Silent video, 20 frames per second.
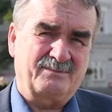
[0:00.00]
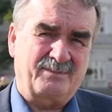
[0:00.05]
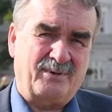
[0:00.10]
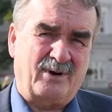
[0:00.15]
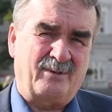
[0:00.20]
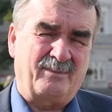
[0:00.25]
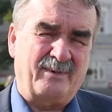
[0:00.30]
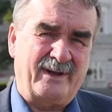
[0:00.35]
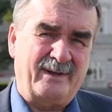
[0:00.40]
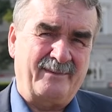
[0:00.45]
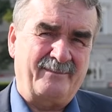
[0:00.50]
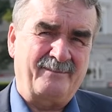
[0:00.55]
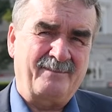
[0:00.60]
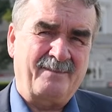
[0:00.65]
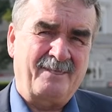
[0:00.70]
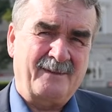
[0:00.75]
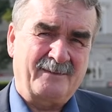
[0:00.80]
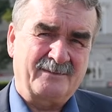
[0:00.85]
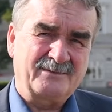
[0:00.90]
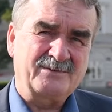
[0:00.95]
problem
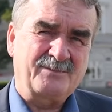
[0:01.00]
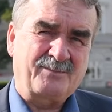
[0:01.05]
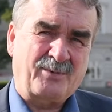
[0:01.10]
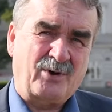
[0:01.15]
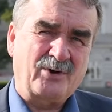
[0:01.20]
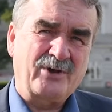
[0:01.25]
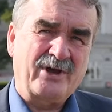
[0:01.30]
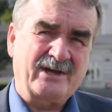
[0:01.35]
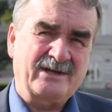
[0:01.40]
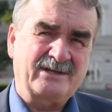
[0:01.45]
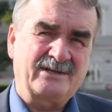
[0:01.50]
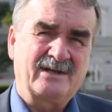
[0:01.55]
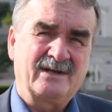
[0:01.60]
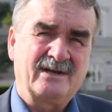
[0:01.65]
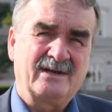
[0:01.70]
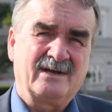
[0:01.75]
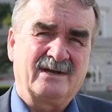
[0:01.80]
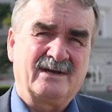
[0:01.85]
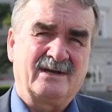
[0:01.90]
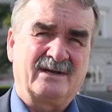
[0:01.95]
czy projekt
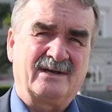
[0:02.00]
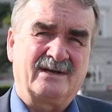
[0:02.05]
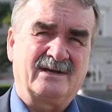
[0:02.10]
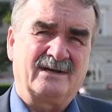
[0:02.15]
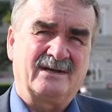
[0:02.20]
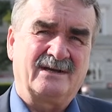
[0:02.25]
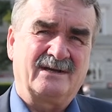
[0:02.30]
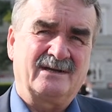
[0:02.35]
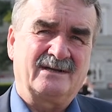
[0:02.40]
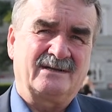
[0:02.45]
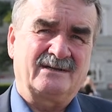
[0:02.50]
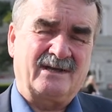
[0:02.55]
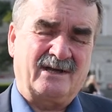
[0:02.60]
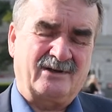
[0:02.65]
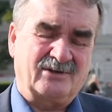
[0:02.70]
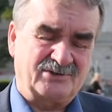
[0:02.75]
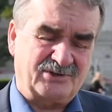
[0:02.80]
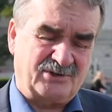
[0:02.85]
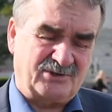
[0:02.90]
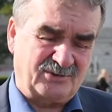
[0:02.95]

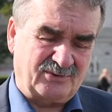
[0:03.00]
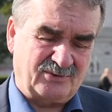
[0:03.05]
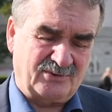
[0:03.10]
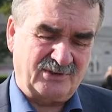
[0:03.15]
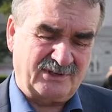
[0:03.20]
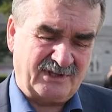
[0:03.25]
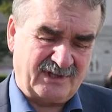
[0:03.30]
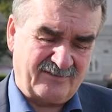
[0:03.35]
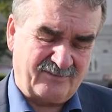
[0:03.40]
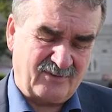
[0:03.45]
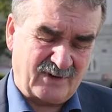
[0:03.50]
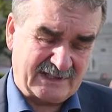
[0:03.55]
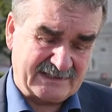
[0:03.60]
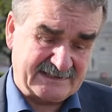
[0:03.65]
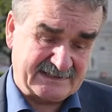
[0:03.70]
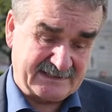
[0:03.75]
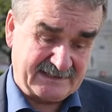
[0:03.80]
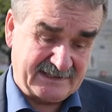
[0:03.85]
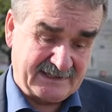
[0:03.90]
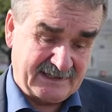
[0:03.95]
tego rządu i tej
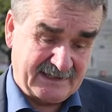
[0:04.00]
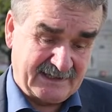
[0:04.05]
władzy.